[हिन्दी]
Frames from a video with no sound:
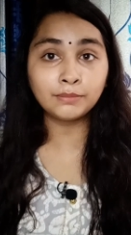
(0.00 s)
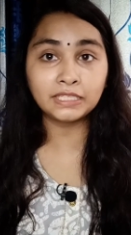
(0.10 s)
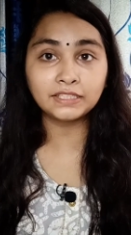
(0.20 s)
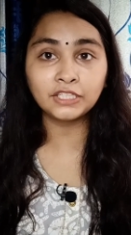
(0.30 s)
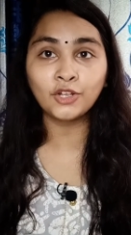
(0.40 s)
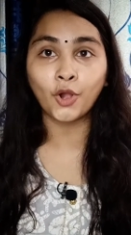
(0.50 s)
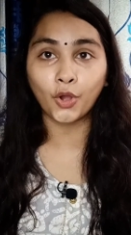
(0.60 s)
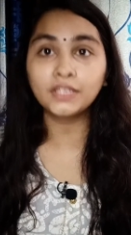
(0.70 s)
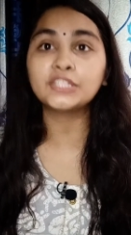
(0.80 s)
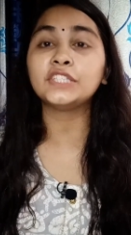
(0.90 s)
मिली थी
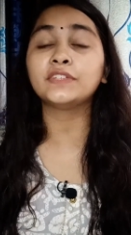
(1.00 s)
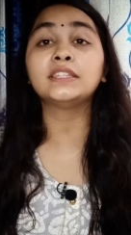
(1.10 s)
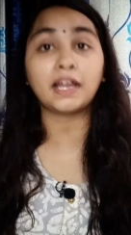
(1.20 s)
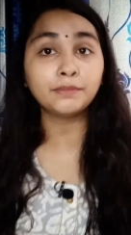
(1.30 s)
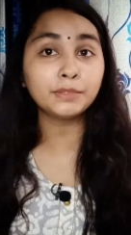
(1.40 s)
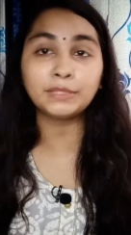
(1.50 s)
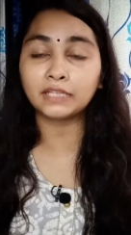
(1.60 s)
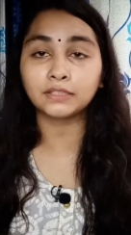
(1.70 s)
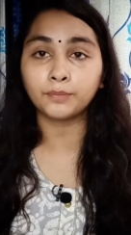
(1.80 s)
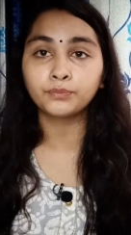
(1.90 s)
और जीवन दान भी
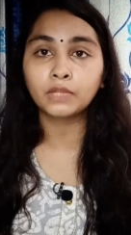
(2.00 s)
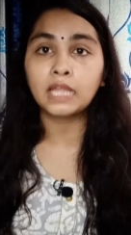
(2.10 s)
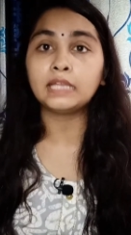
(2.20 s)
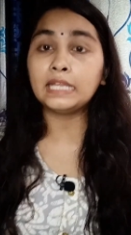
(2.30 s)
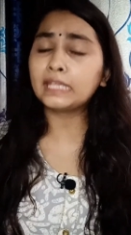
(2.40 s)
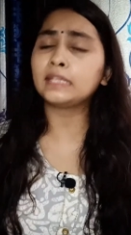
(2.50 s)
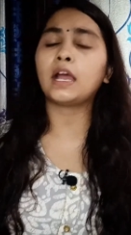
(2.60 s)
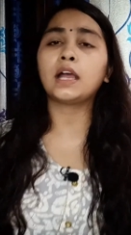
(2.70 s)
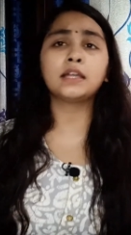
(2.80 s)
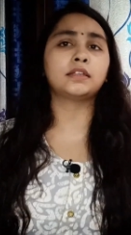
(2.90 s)
मिला था लेकिन
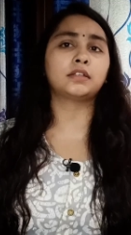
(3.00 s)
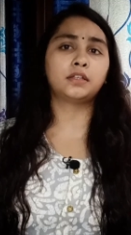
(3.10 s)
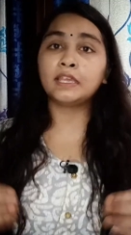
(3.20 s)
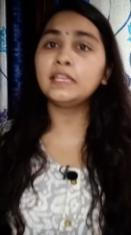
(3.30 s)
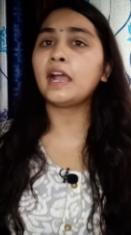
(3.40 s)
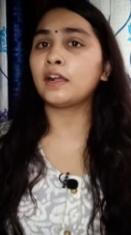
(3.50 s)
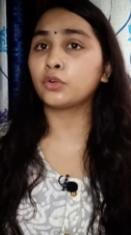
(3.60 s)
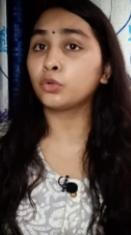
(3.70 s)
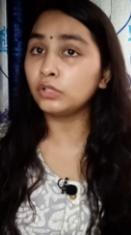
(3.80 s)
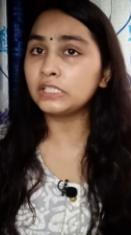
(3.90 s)
अगर यही आँख
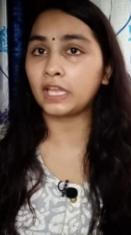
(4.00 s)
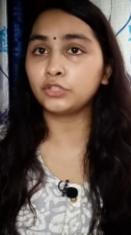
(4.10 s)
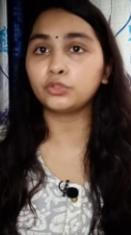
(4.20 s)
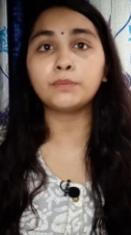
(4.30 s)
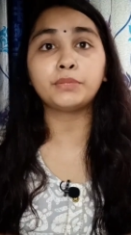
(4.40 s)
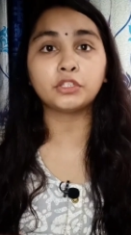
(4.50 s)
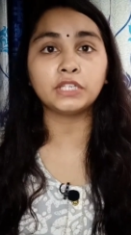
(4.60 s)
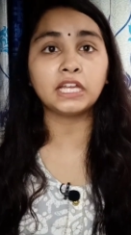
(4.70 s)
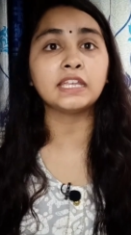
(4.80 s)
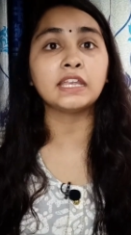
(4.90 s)
खुल जाए तो ये पृथ्वी
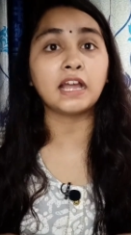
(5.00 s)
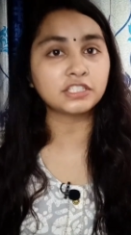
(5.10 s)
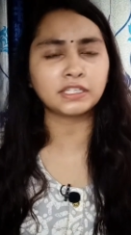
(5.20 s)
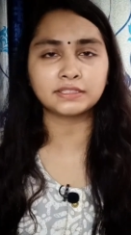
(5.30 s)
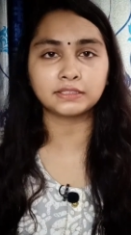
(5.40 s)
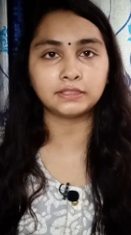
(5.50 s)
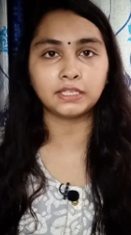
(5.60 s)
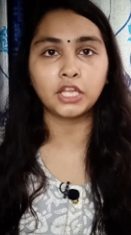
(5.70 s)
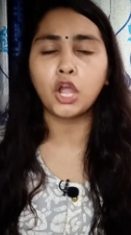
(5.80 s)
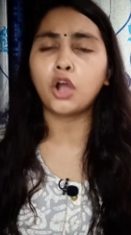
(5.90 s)
का नाश कर सकती
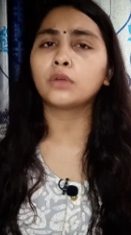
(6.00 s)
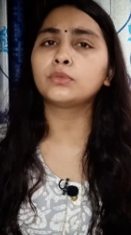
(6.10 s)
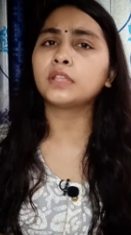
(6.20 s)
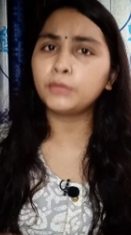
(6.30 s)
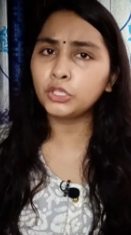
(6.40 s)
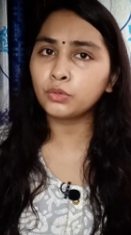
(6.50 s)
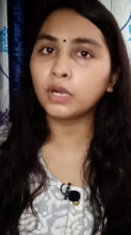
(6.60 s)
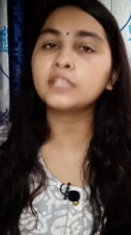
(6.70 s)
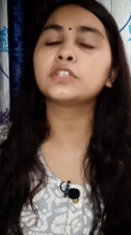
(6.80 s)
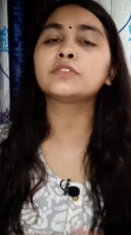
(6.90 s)
है और वो तभी
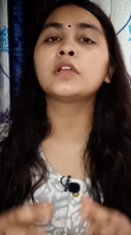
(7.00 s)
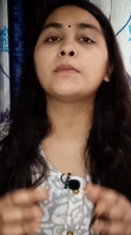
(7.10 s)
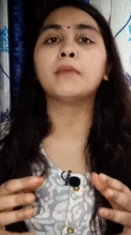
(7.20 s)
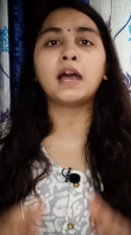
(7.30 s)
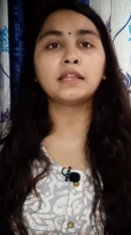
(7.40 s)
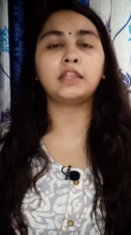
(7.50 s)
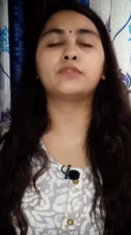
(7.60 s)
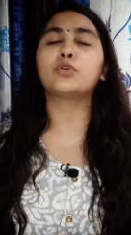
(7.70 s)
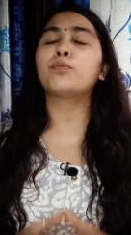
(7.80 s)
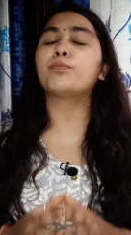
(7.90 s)
होगा जब
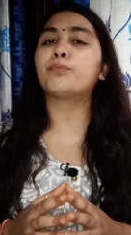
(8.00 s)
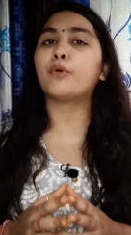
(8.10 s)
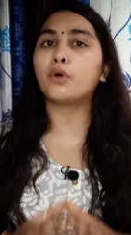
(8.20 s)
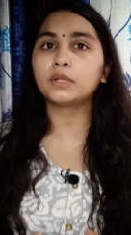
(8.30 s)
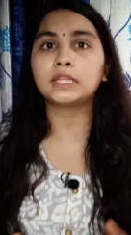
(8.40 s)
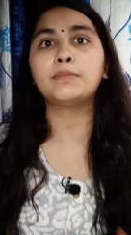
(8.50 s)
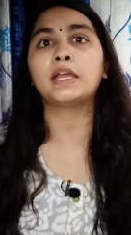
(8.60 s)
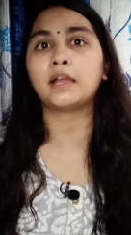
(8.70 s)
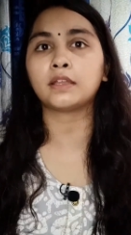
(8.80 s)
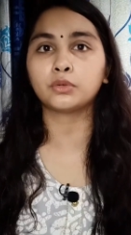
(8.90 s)
महादेव को बहुत ही
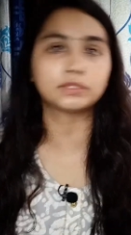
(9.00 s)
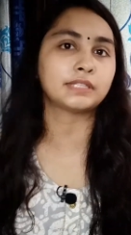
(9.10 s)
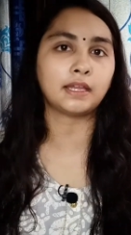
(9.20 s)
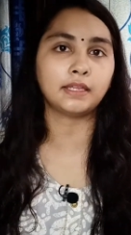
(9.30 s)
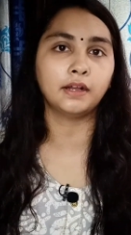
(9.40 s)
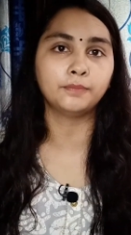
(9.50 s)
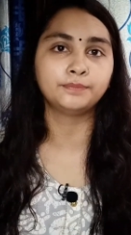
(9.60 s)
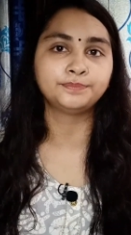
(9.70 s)
भयानक गुस्सा आएगा